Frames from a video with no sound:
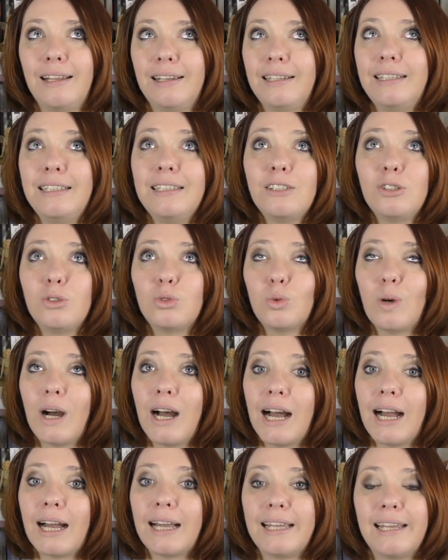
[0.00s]

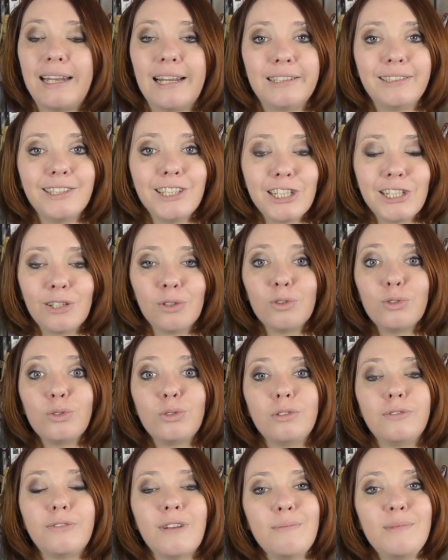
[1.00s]
l'histoire et la déchéance
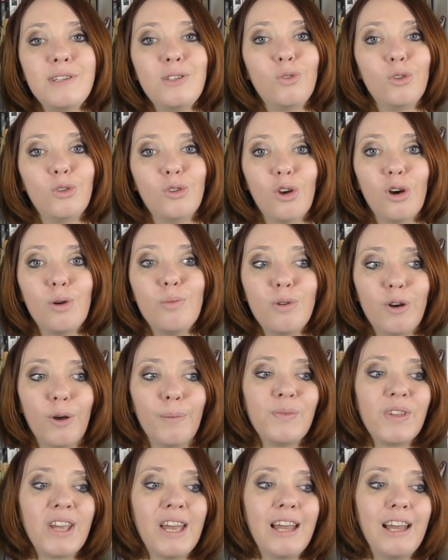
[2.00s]
d'une famille de
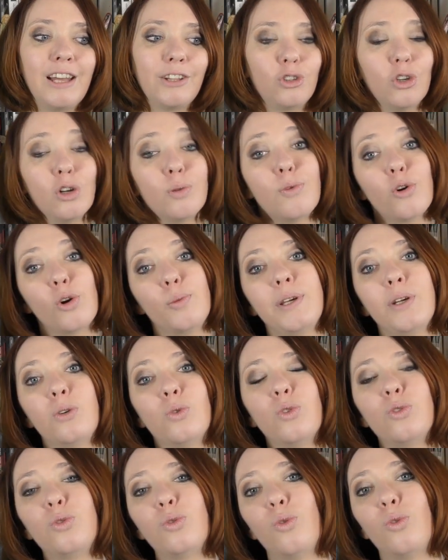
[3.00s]
nobles. Dans le premier
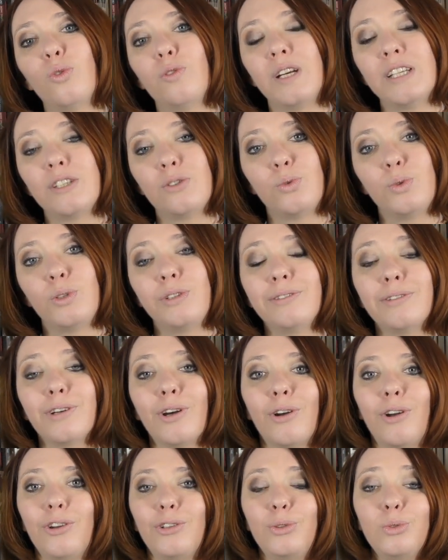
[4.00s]
conte, on va
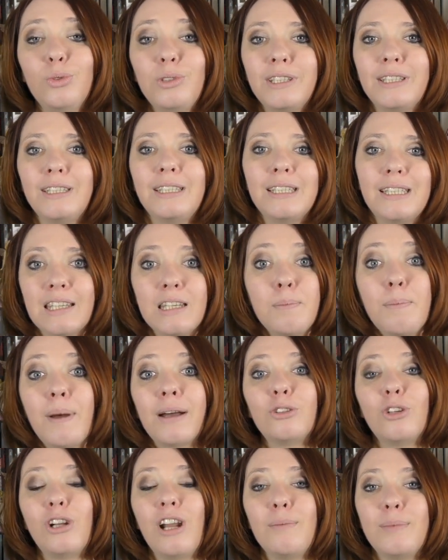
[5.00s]
suivre Yuki qui
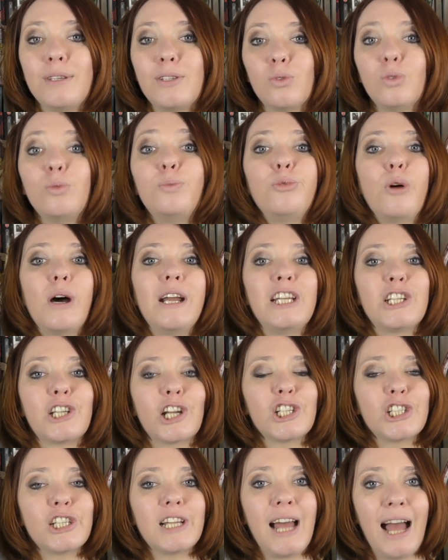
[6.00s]
part de la maison pour aller
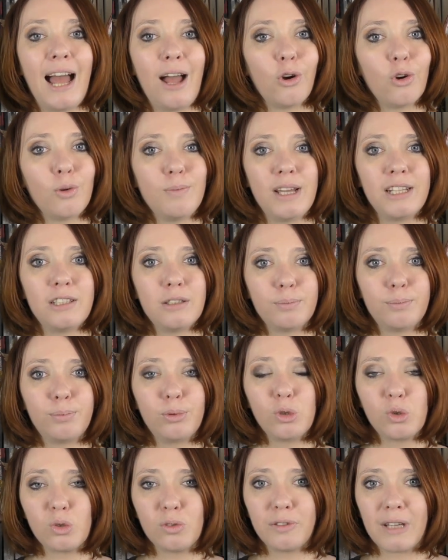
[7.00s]
chercher un remède
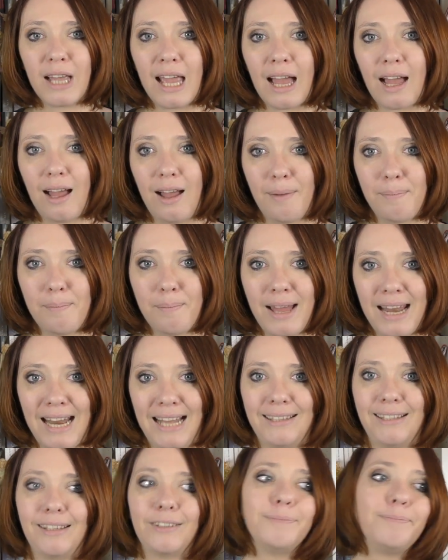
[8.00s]
pour son frère
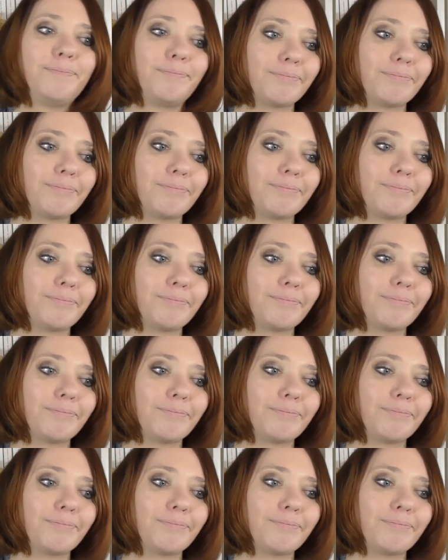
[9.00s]
malade.